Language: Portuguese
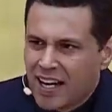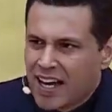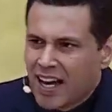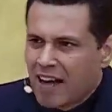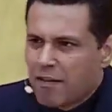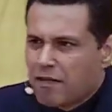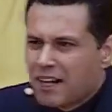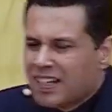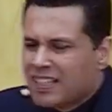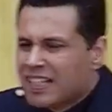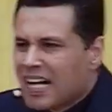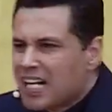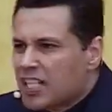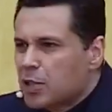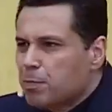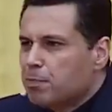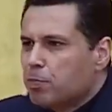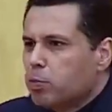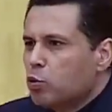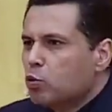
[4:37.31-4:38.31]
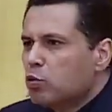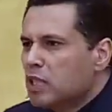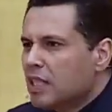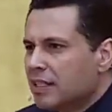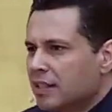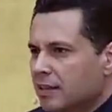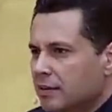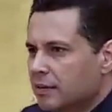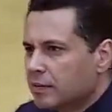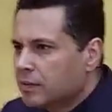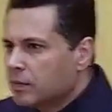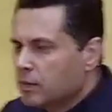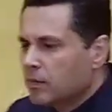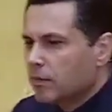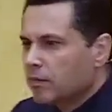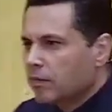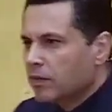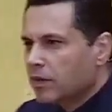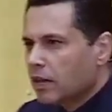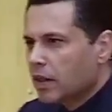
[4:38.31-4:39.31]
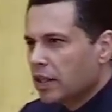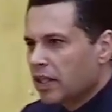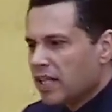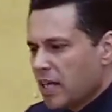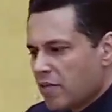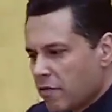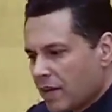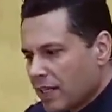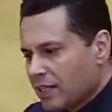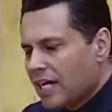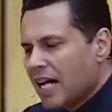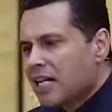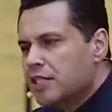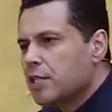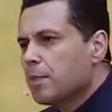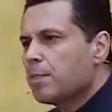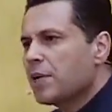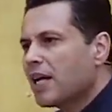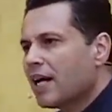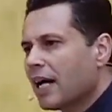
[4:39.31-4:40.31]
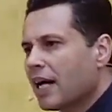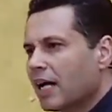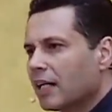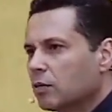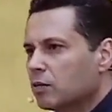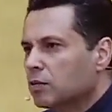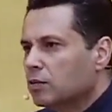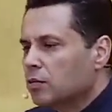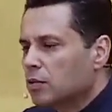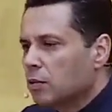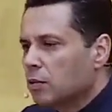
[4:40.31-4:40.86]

é vaidade pura. E a vaidade é pecado.